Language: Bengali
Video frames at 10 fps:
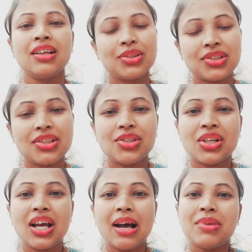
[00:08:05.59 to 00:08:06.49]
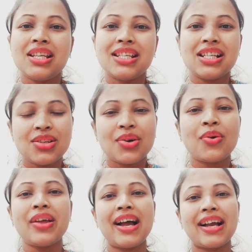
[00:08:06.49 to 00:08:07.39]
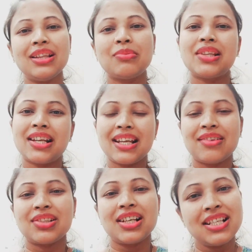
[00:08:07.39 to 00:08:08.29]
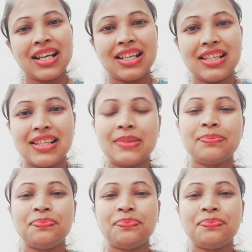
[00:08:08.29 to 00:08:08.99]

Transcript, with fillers: তো সেই জন্য আমি নিজে শিওর হয়ে আগে তোমাদেরকে এই কথাটা জানিয়েছি